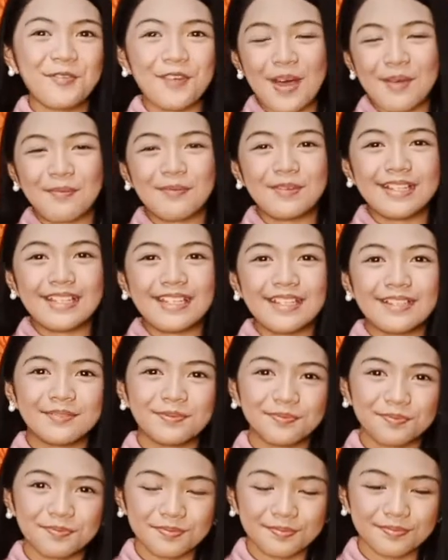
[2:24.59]
family.
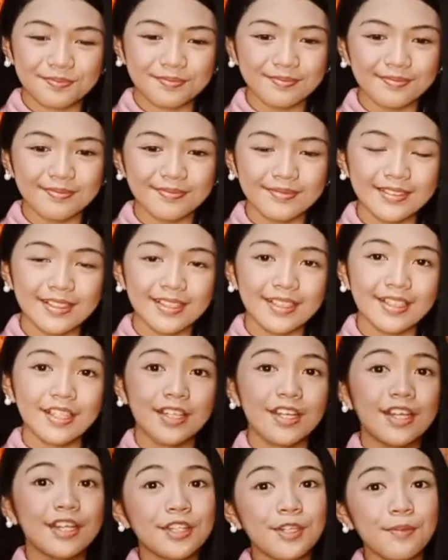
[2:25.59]

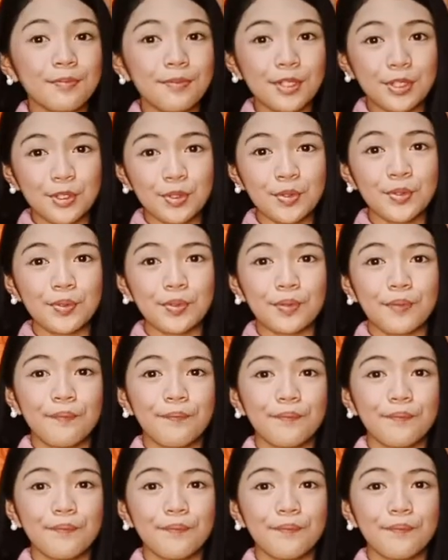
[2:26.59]
Number two,